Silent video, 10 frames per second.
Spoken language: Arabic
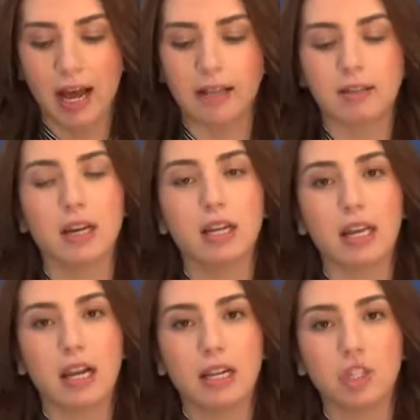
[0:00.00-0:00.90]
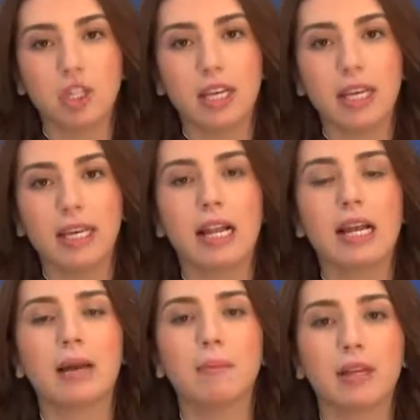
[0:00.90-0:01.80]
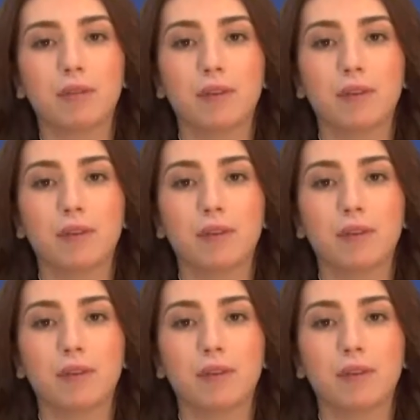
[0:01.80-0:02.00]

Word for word: عن طريق اللجنة يلي عملت